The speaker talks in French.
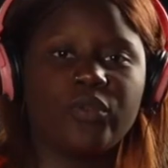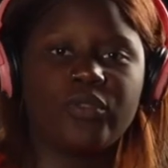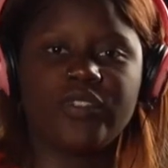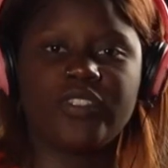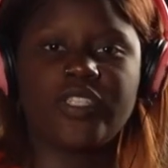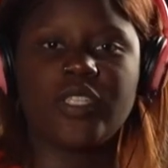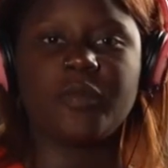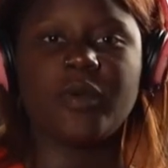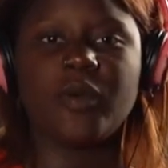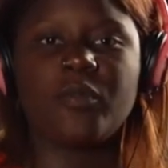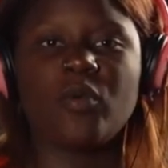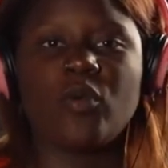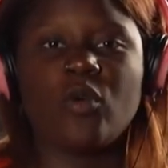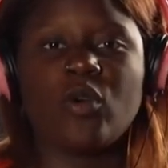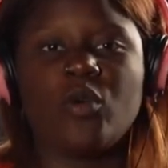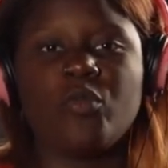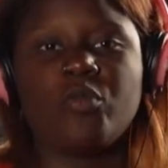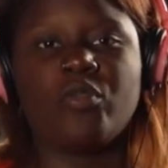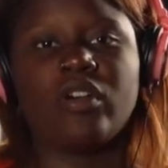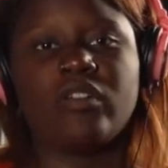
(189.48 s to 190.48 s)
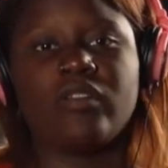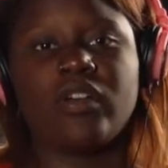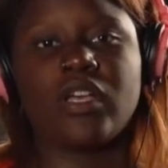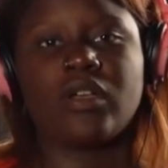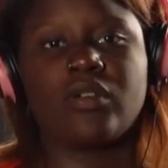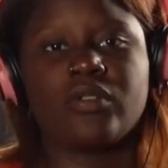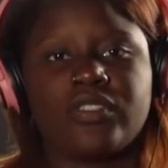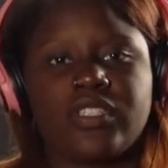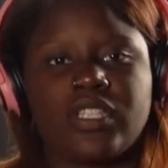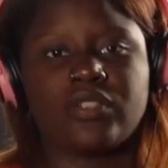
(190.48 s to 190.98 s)
On ne sait pas pourquoi on peut
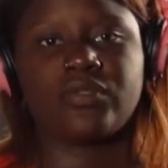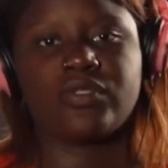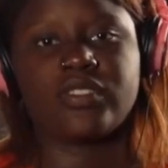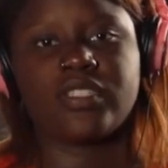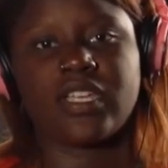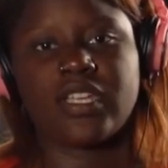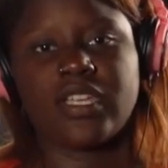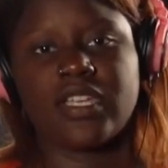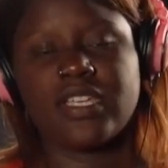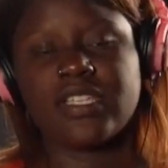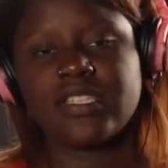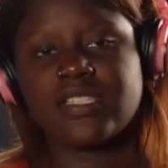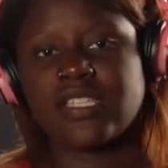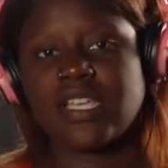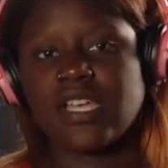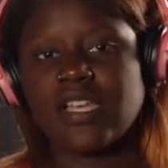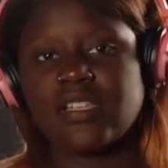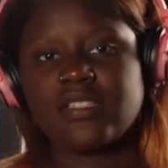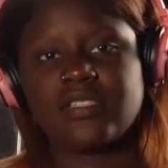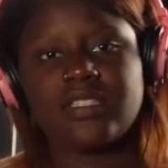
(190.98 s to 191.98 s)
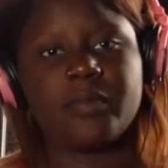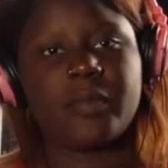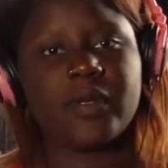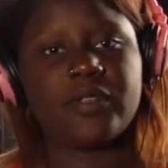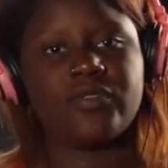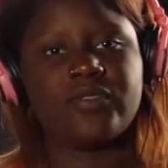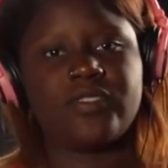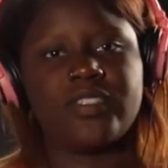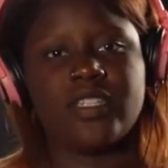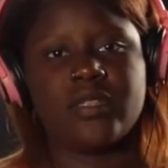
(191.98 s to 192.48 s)
avoir un cancer du sein. Et ça, c'est
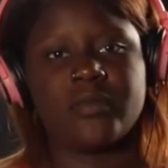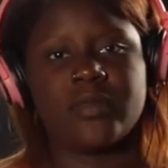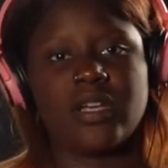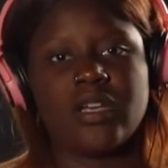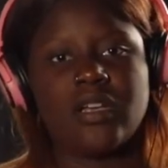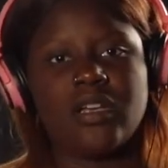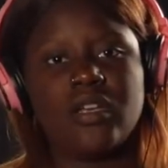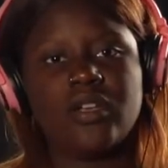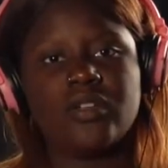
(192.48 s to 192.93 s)
pas du cinéma.